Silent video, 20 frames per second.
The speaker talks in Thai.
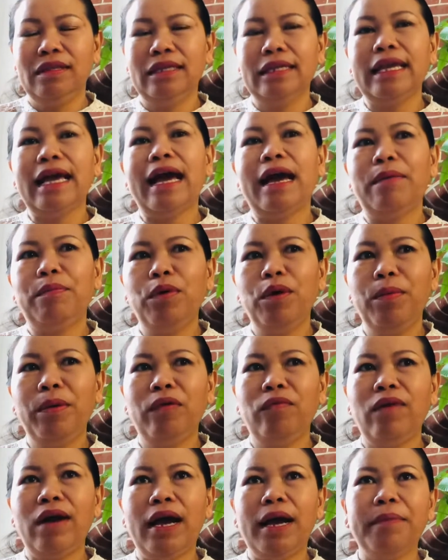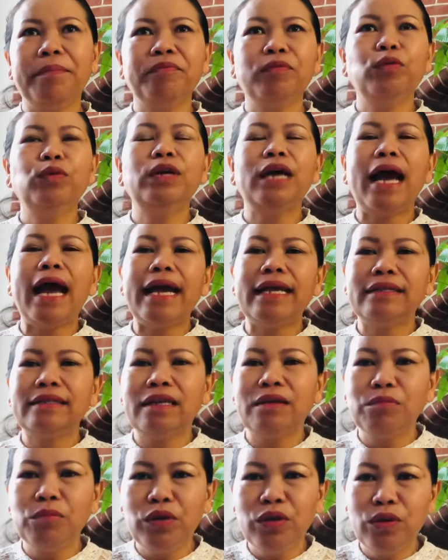จ้าบกแบบว่าอุ้ยอายฉั
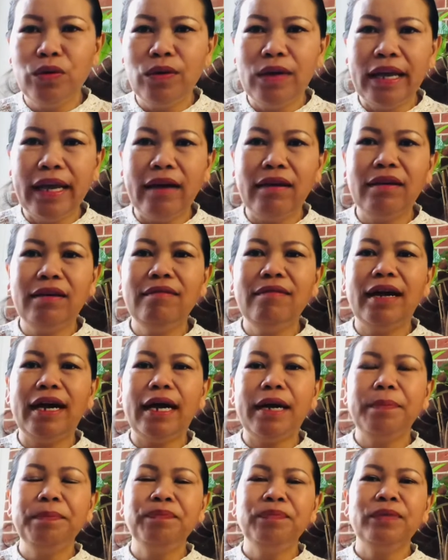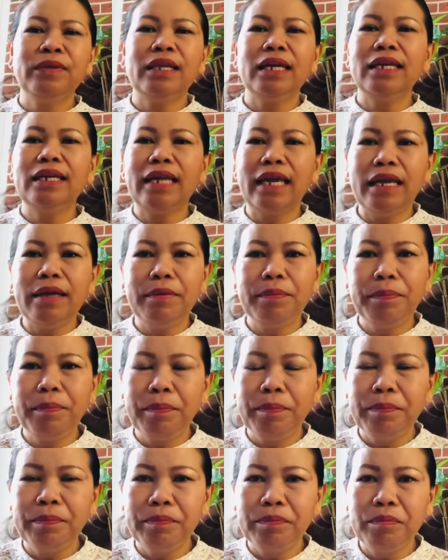นบ่อยู่แล้วหรือว่าจังได
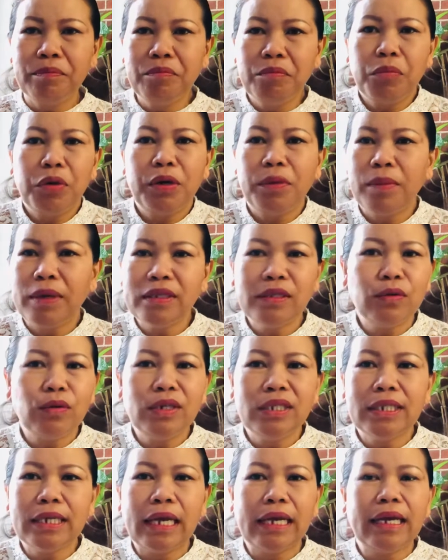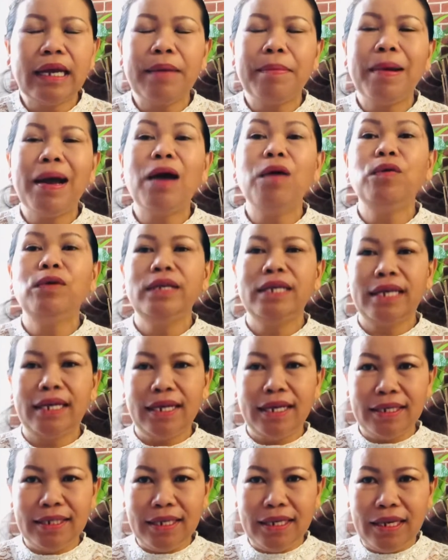บริมาสนใจกับเฮาอี่ยงง
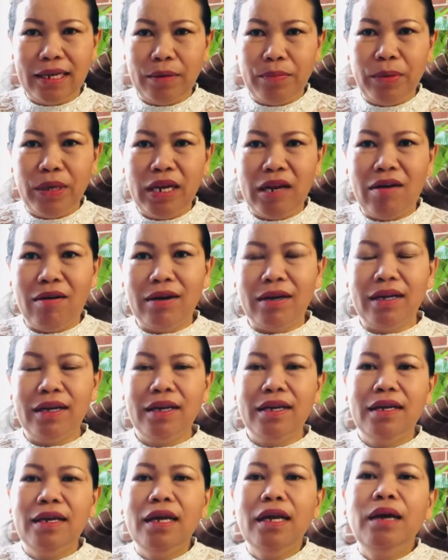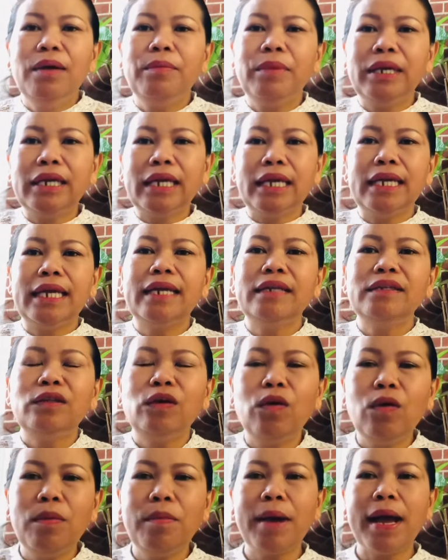จังสี่นะพี่น้องเพื่อนก็ยังโท
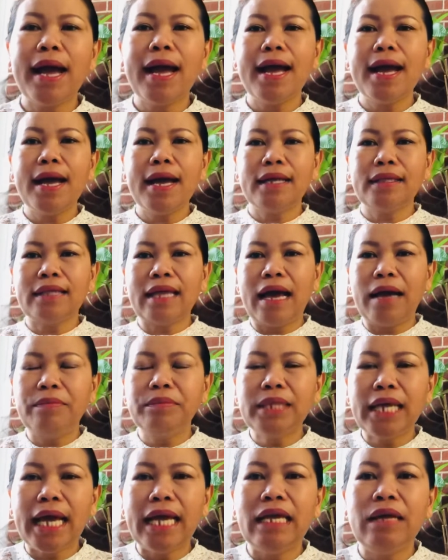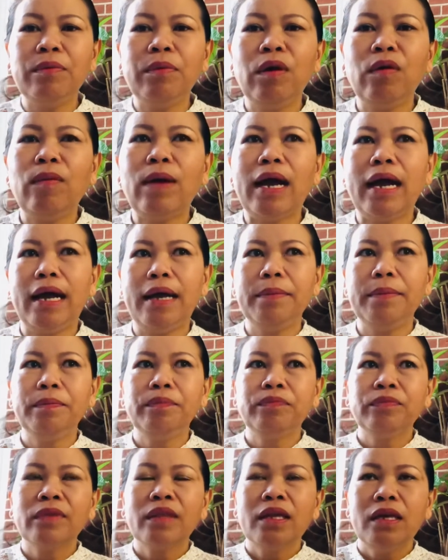รมาถามไทยเพราะว่า
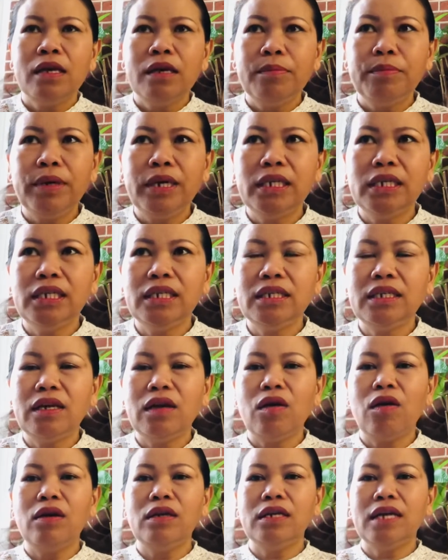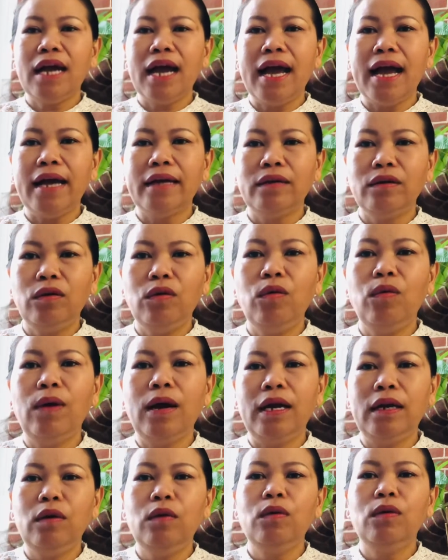เพื่อนนี่สิค่อนข้างกลัว
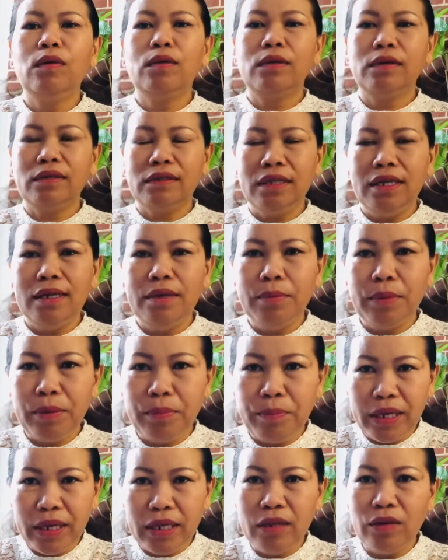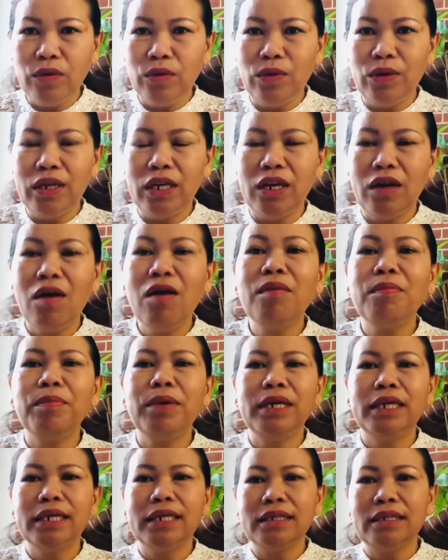โรคที่มันนอยู่นี่เนาะ
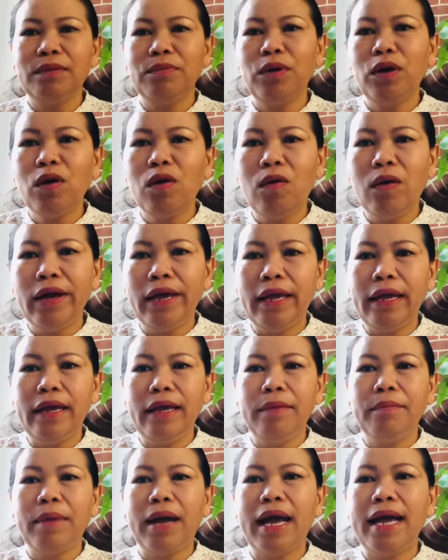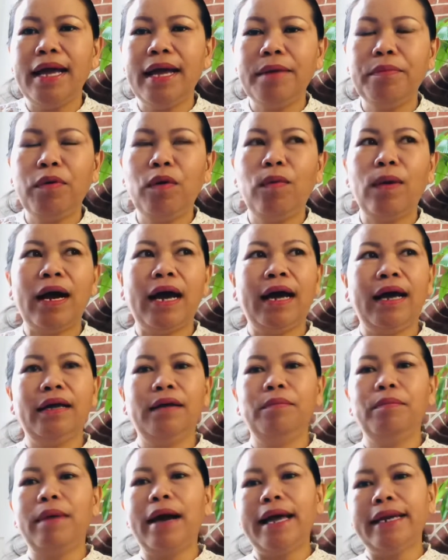เพื่อนก็สิบ่ค่อยมาเพราะว่า
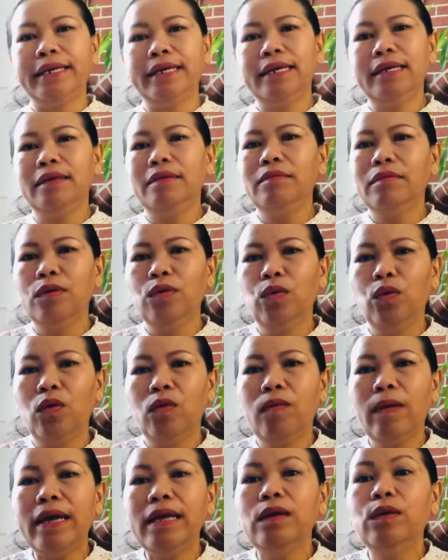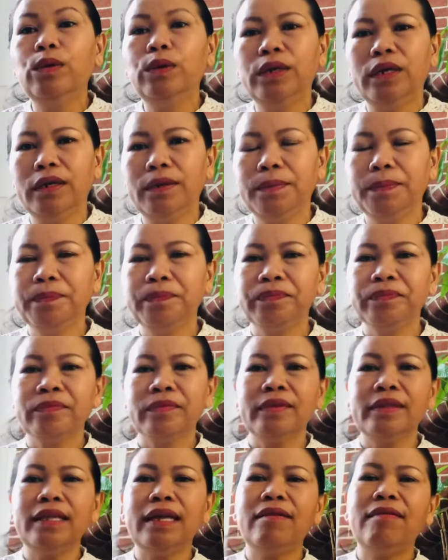บ้านนี้ลูกวัยรุ่น
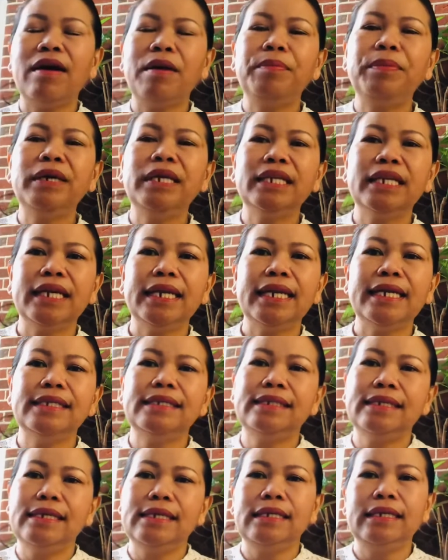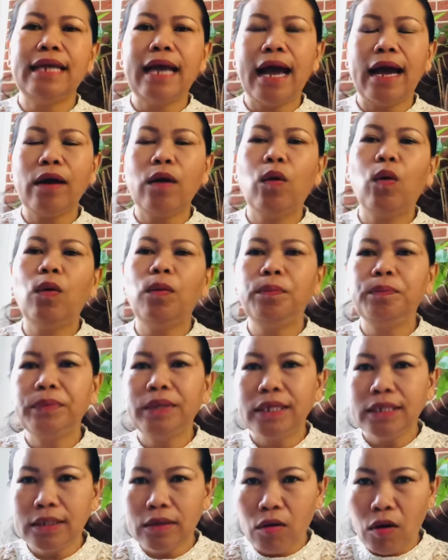แต่ว่าเพิ่นก็ได้เสีดยาครบ
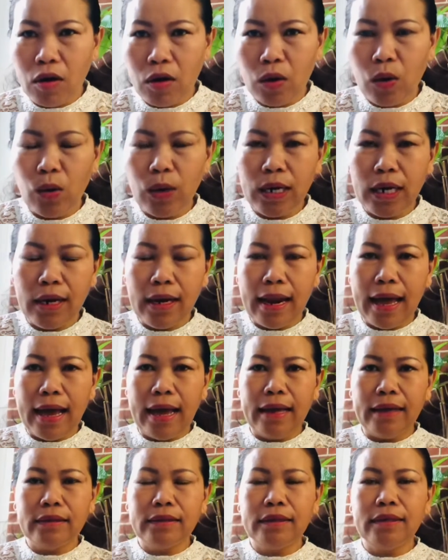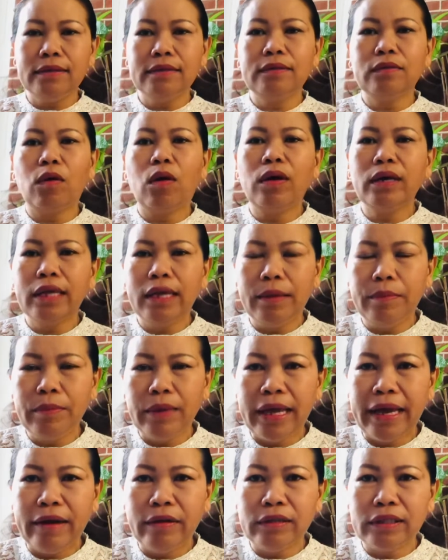ทั้งสองคนละละทั้งสองเข็ม
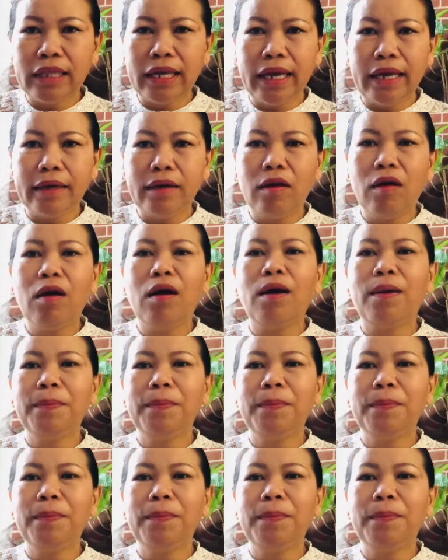แล้วแต่ก็